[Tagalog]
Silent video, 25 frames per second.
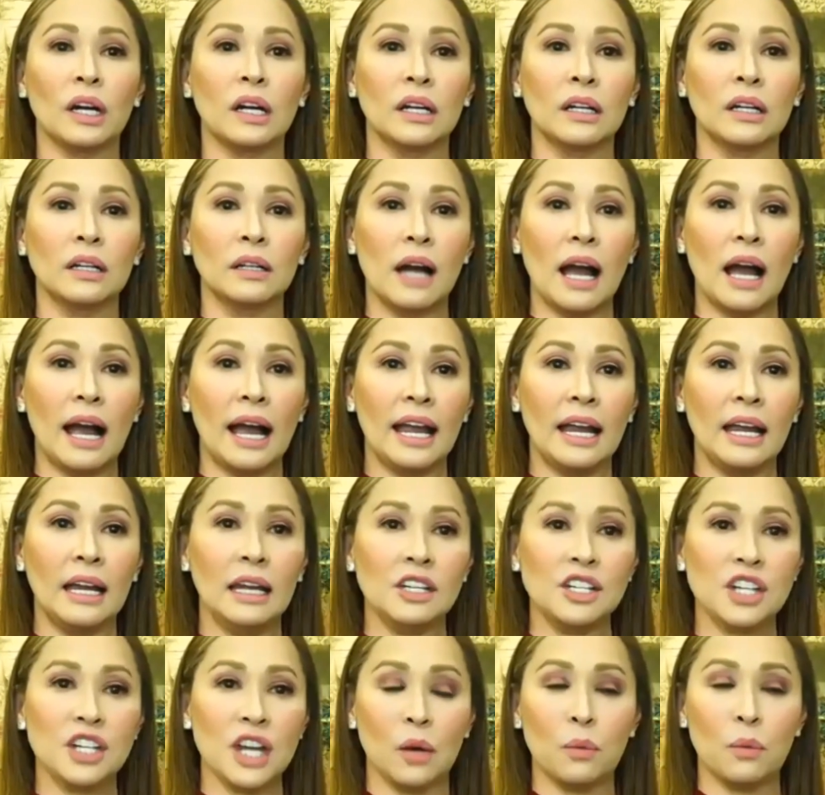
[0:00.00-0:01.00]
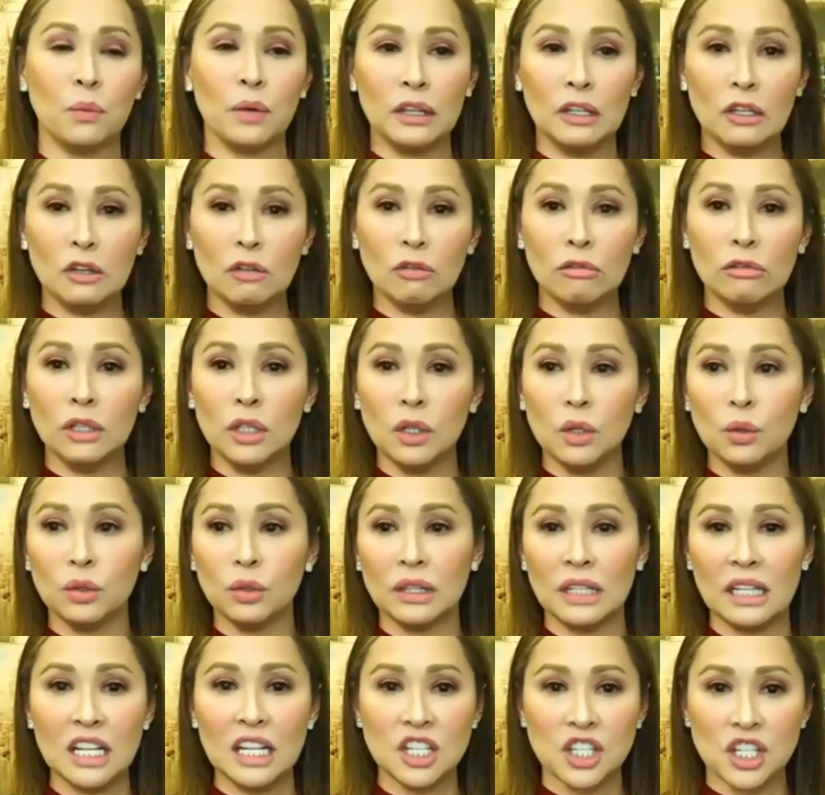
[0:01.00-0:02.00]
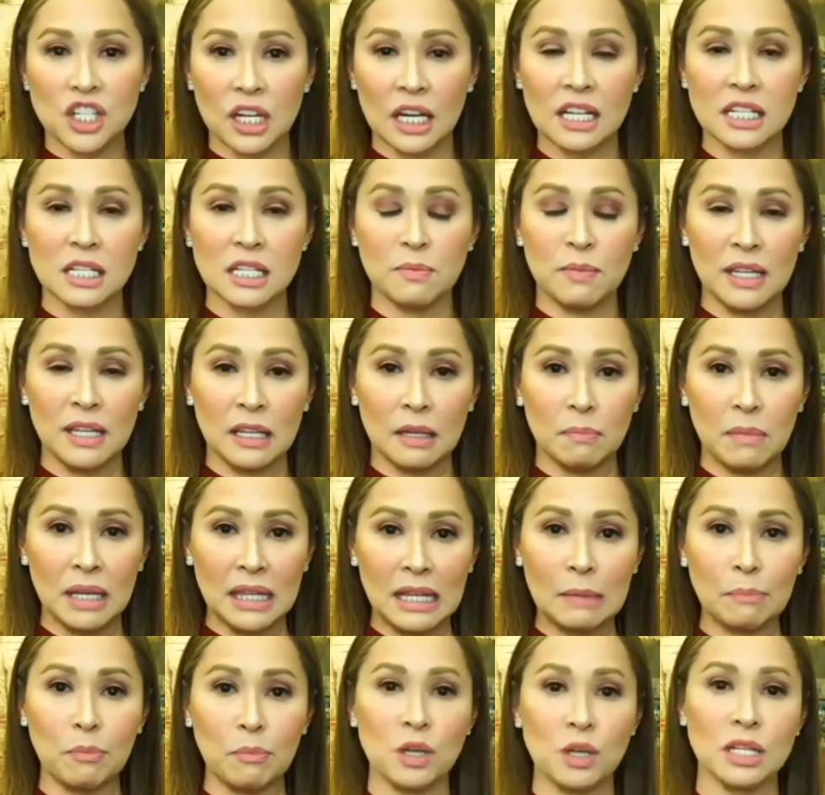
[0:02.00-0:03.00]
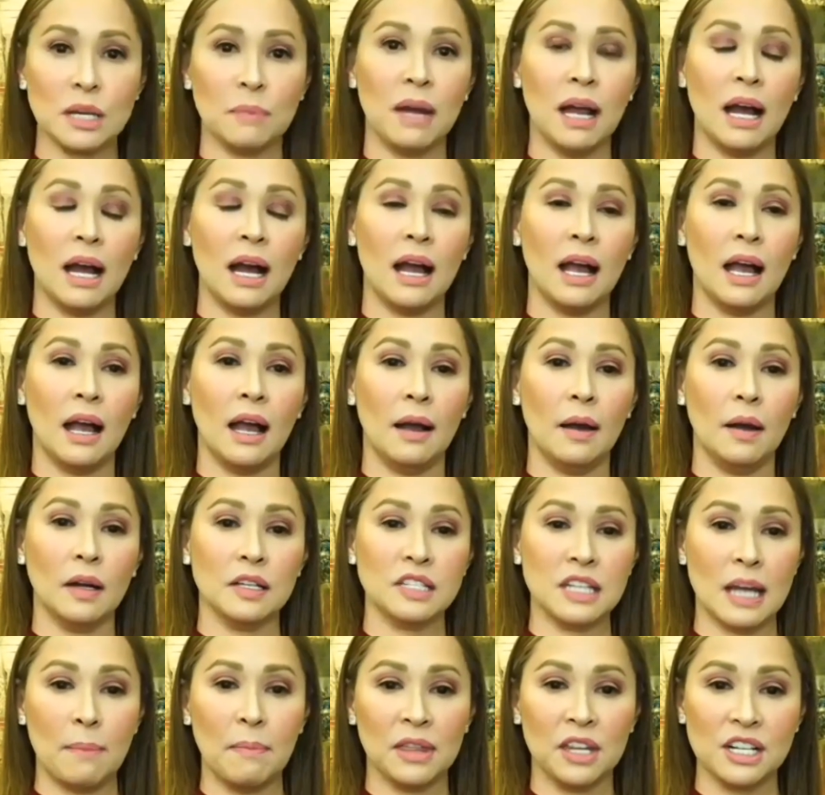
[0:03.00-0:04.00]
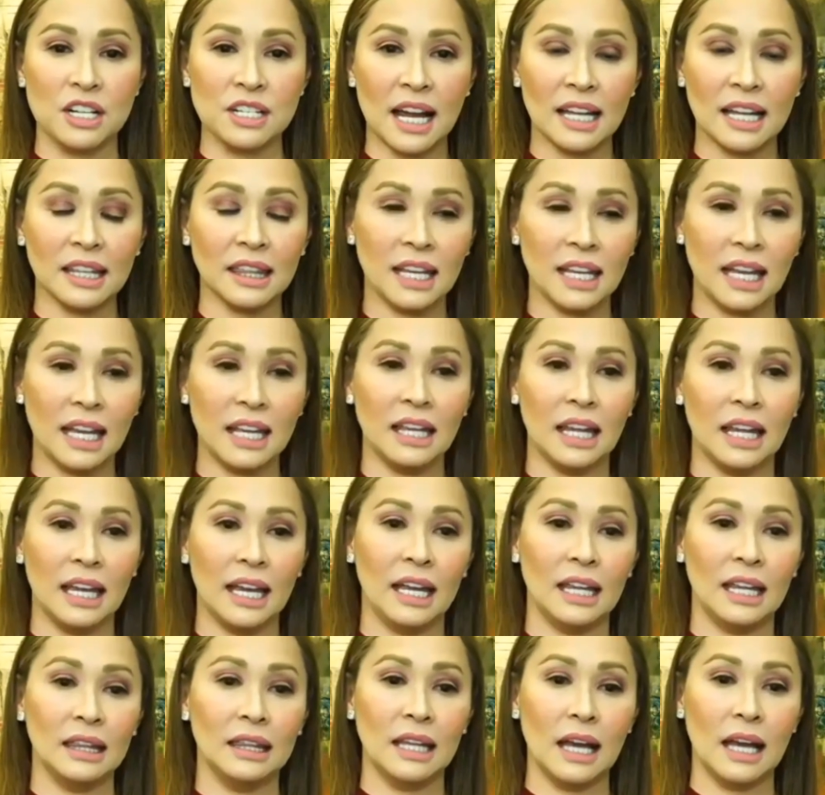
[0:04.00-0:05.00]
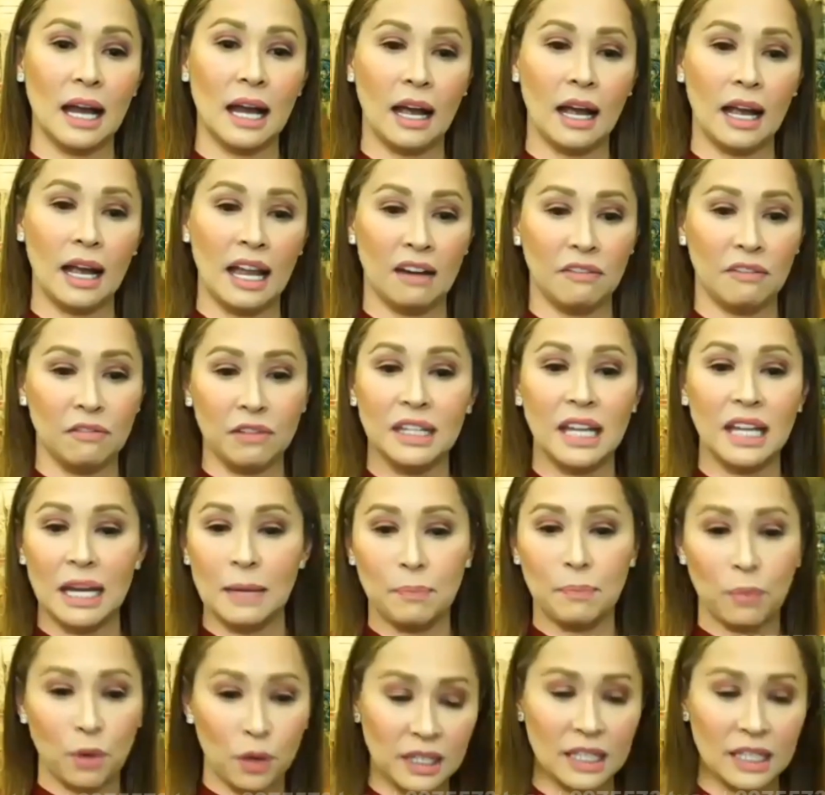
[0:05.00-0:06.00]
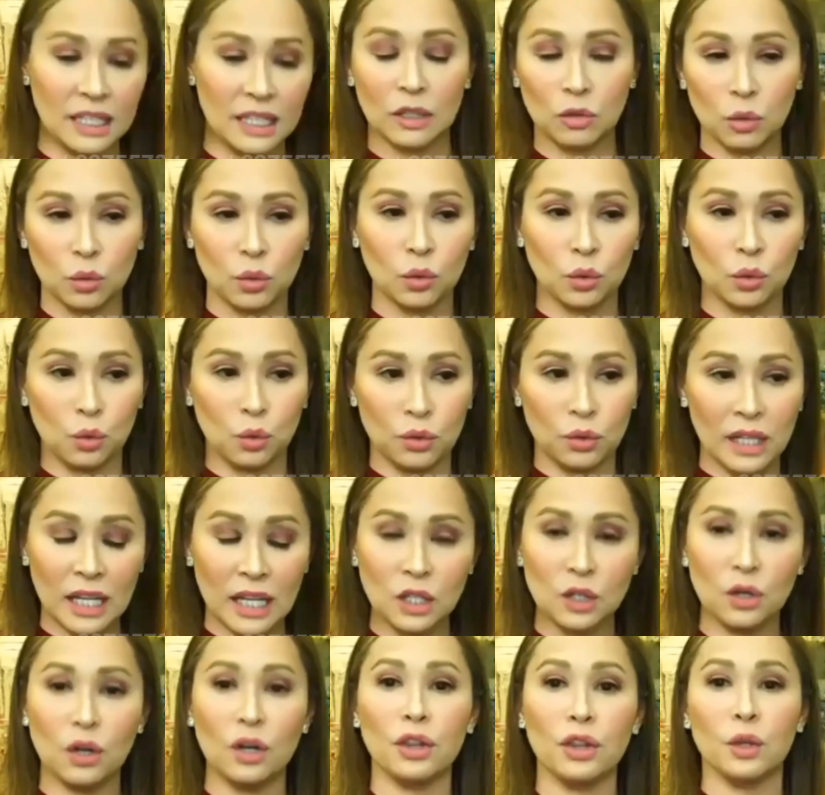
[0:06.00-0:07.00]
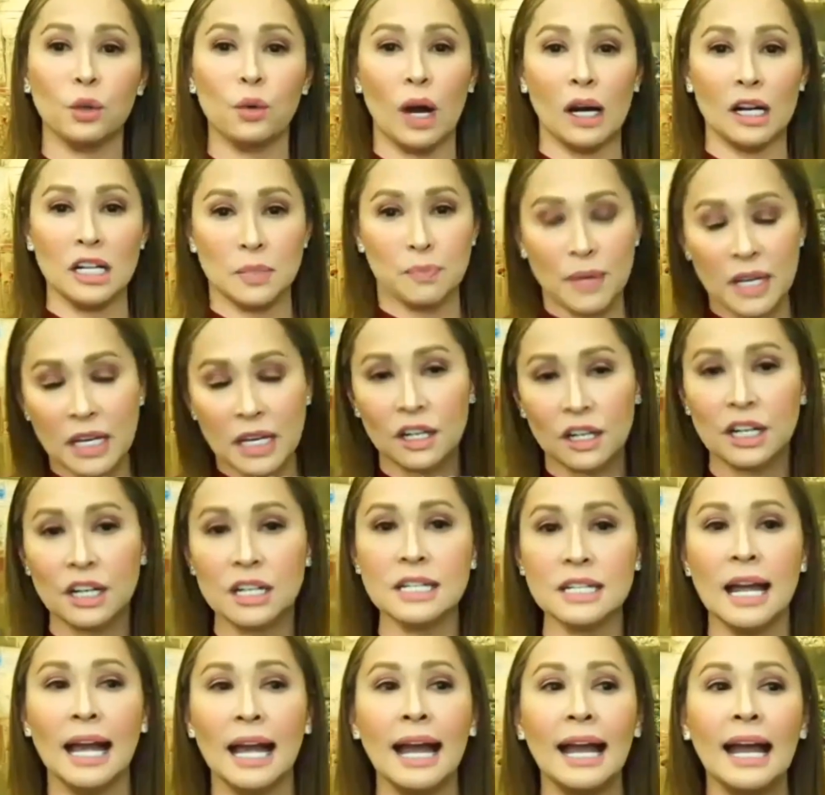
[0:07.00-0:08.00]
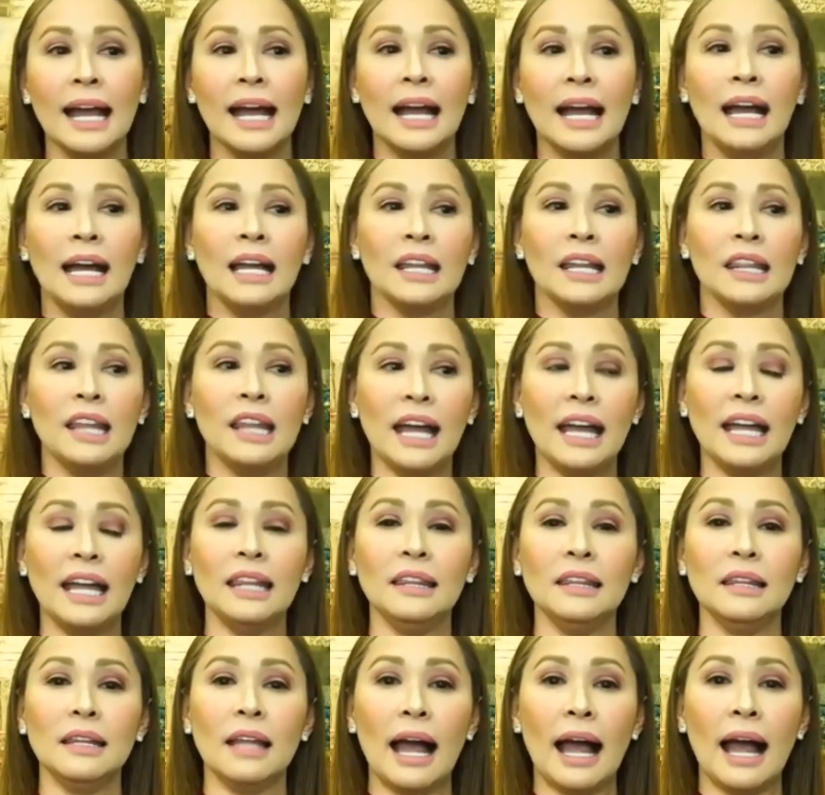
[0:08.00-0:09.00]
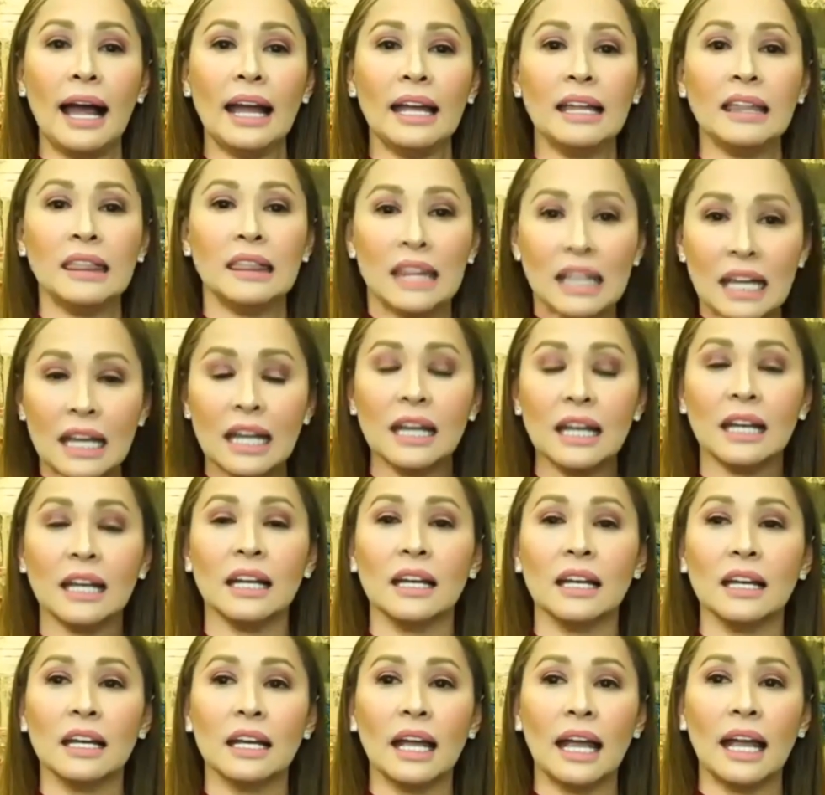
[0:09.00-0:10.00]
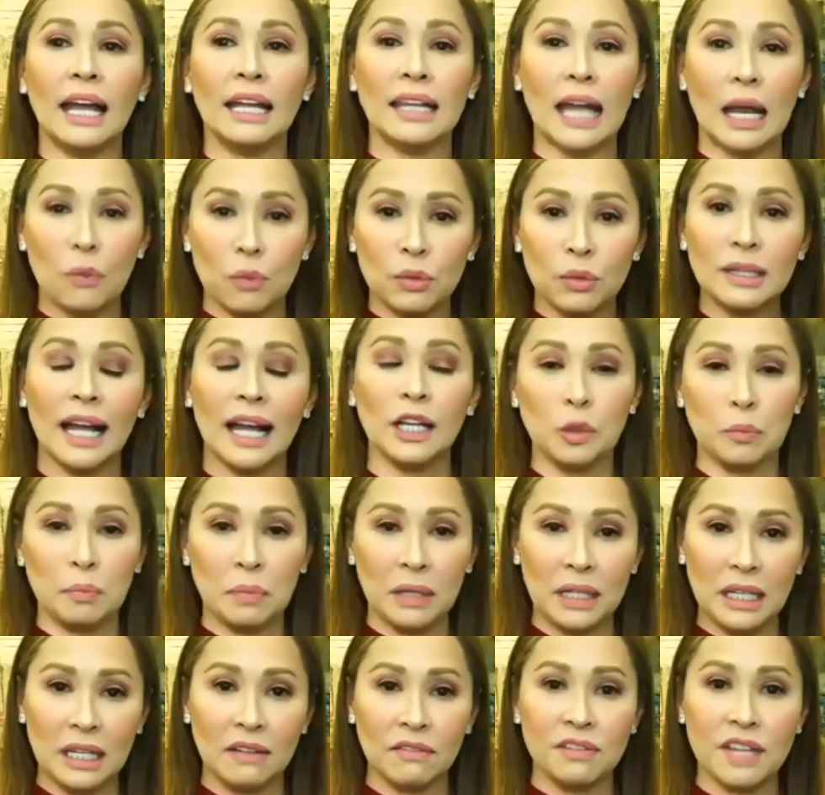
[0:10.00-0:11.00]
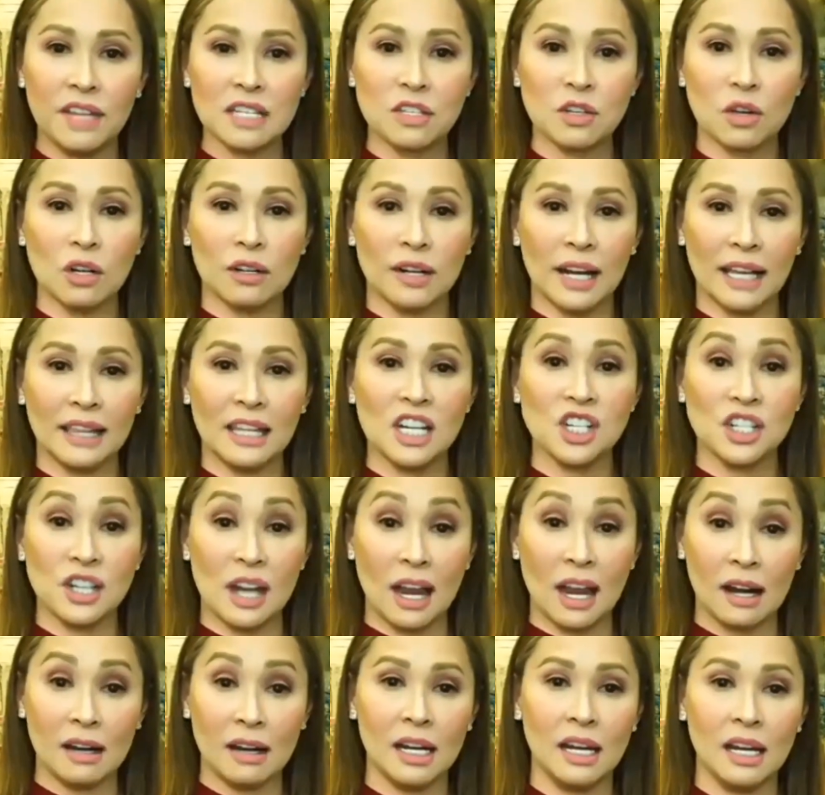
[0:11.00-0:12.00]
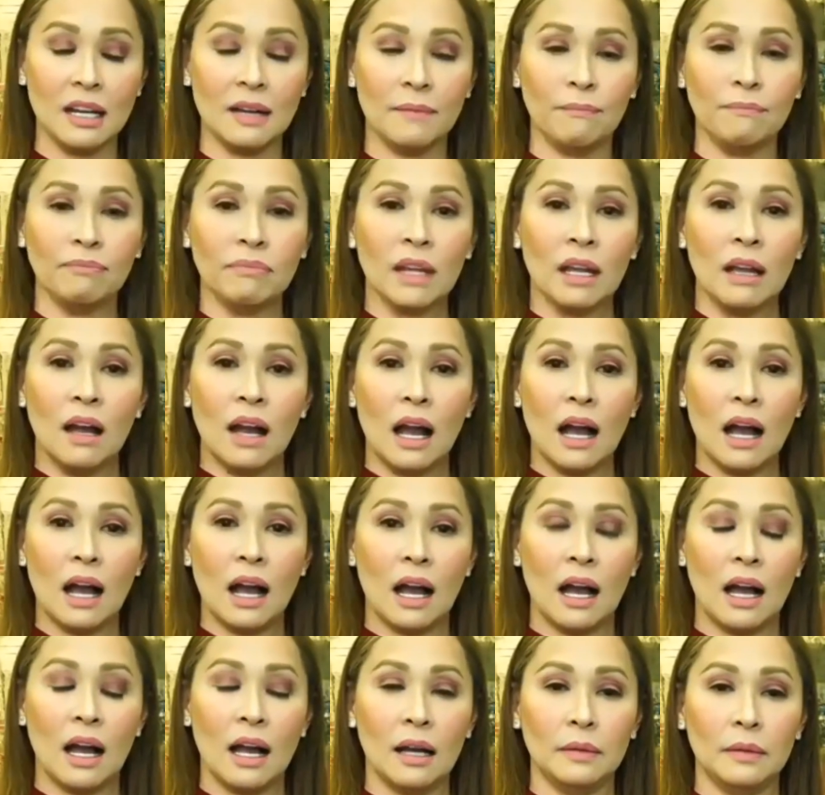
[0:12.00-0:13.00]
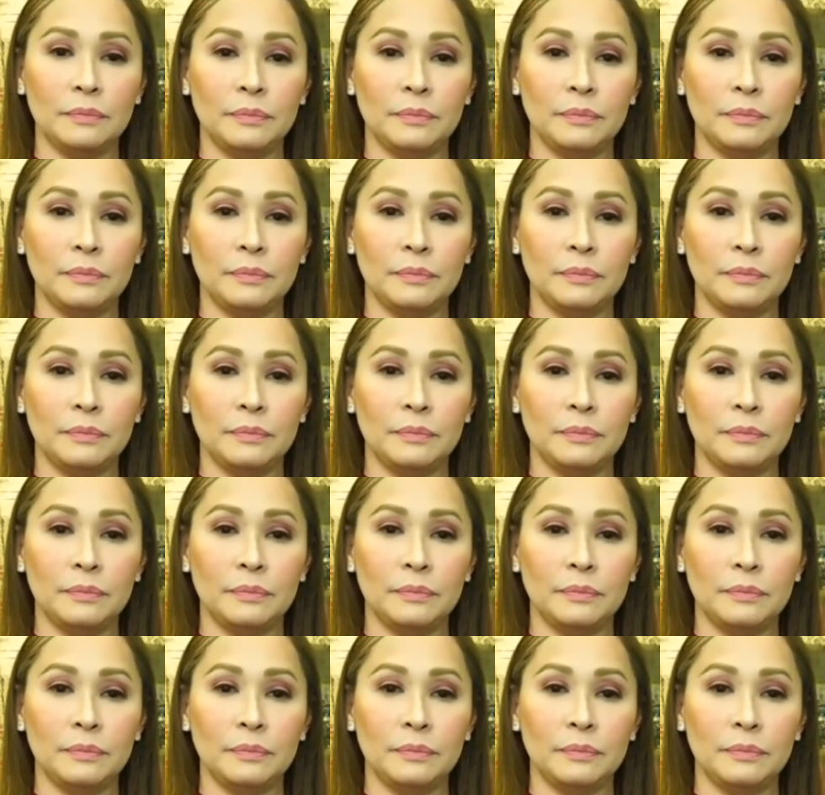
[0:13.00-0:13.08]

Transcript: I share with you new teachings, meaning po sa mga seminars natin and uh, everyday po na natututunan nyo through our speakers, then I think and I would like to believe that's already sharing uh,